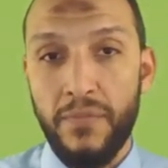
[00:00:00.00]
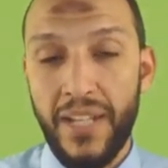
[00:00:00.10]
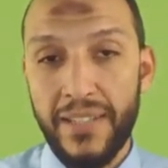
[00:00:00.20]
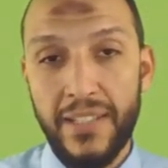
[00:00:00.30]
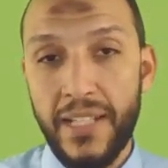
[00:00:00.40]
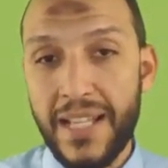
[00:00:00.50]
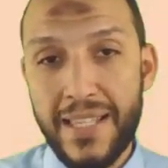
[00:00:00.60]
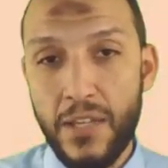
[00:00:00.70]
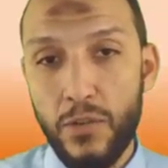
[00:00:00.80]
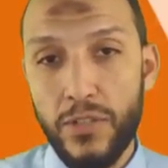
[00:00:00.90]
في عندي
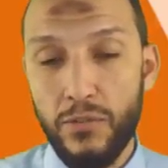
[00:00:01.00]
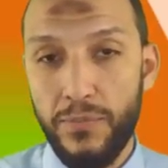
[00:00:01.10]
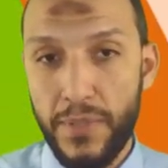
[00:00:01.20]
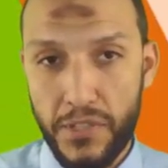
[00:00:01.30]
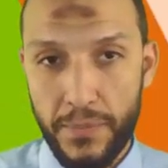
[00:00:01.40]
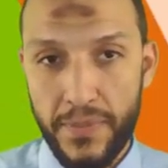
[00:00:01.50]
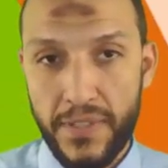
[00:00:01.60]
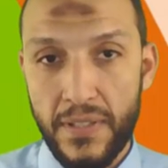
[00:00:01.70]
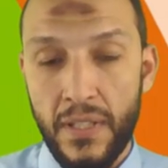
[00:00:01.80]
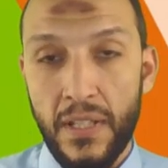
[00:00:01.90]
كذا يونت اوف ميجرمنت